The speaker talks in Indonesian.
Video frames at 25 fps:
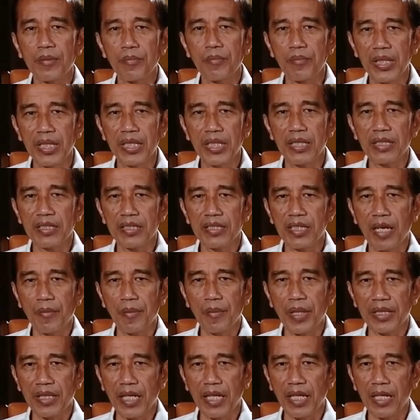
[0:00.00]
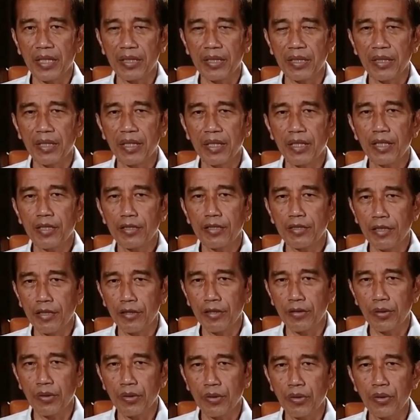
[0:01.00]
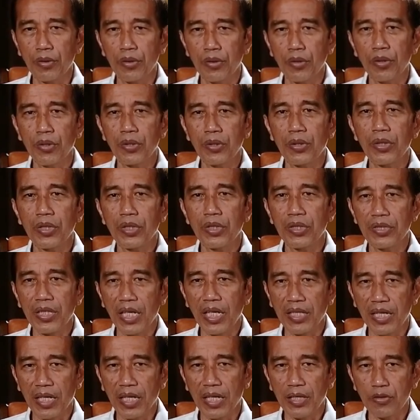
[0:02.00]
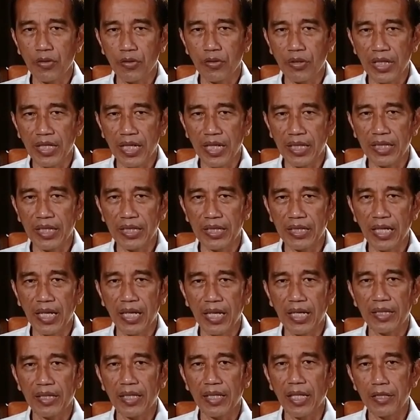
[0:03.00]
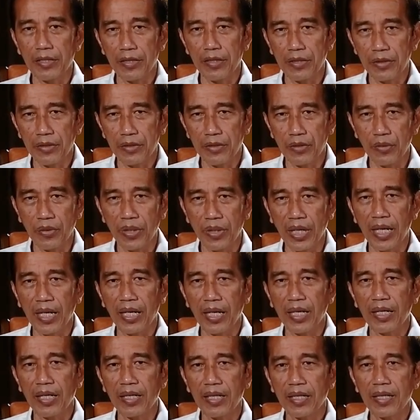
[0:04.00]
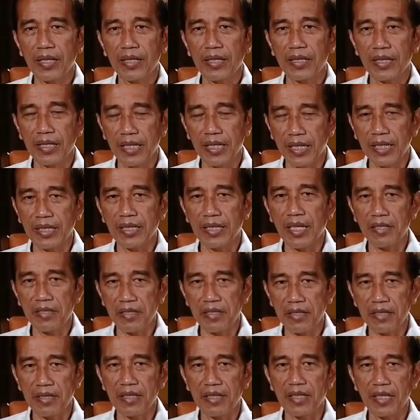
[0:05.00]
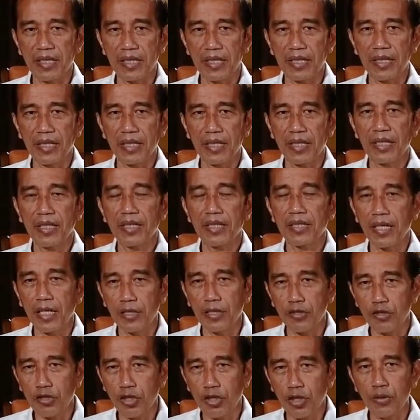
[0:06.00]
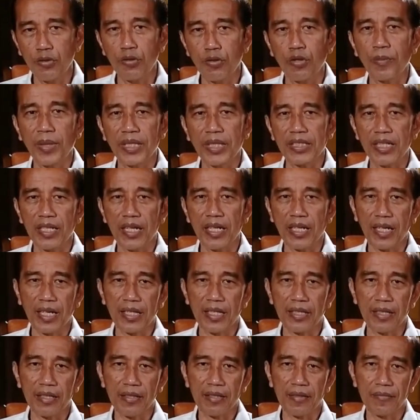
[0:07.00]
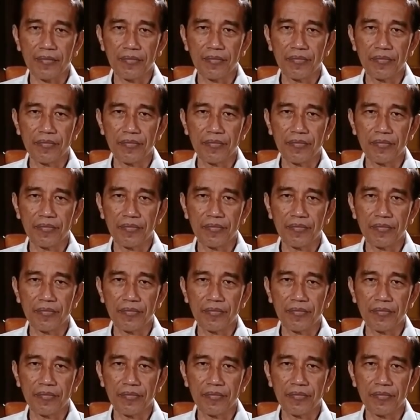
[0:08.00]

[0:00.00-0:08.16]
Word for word: demi keselamatan seluruh sanak saudara kita dan juga diri kita sendiri dan seluruh masyarakat.